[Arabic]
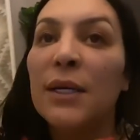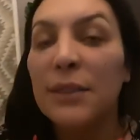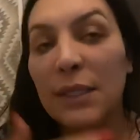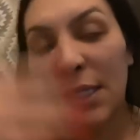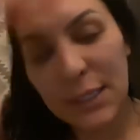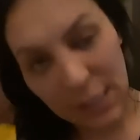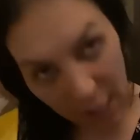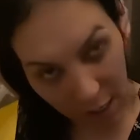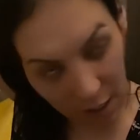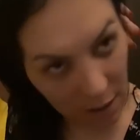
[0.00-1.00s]
درت
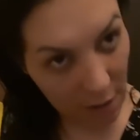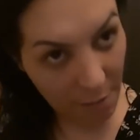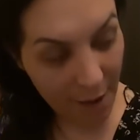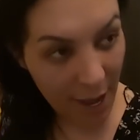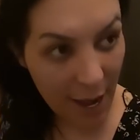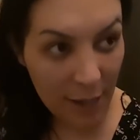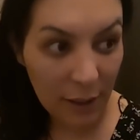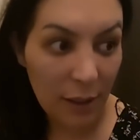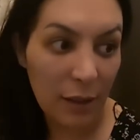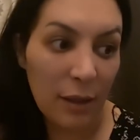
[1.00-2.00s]
البارح
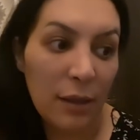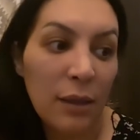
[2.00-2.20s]
آه،